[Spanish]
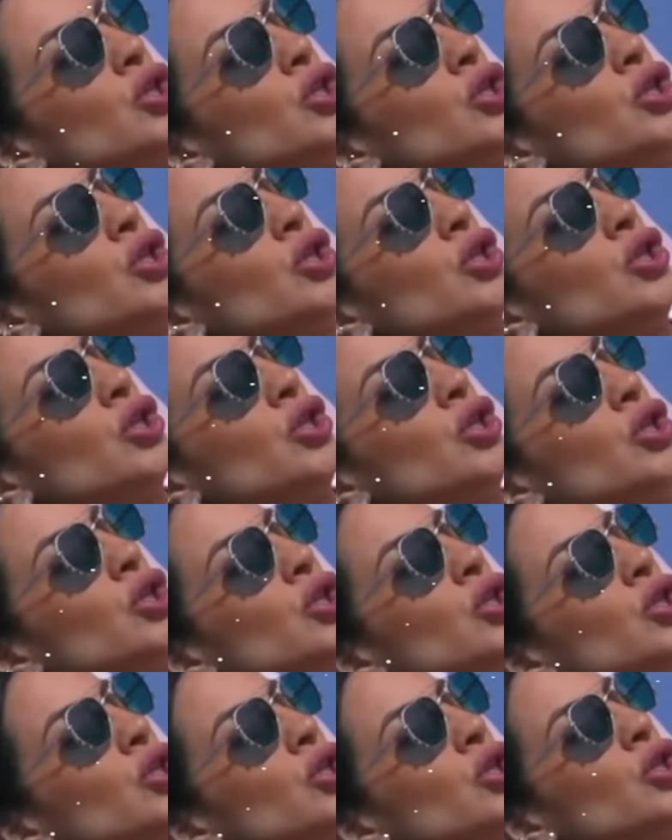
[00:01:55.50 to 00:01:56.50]
en forma
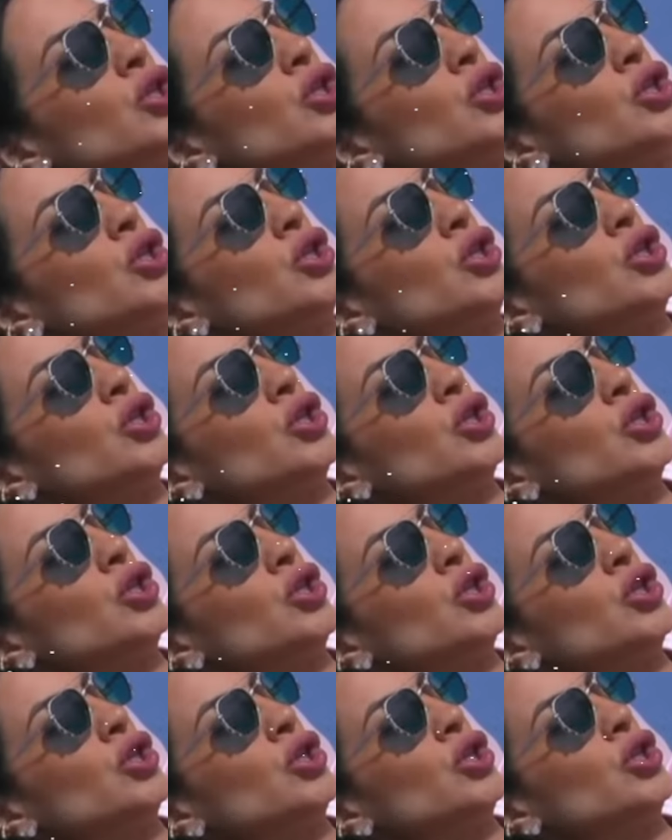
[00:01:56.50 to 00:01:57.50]
de pretender.
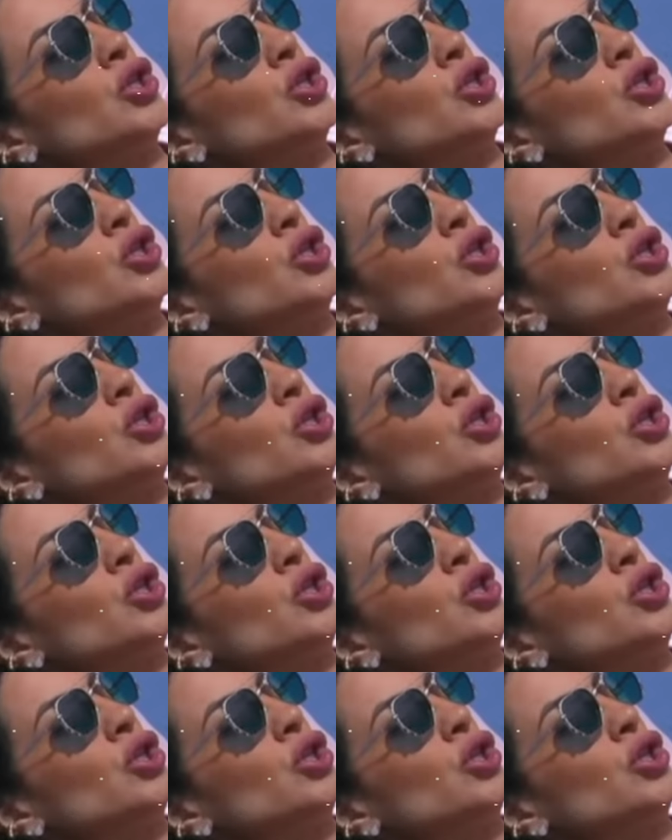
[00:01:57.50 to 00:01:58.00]
Bueno,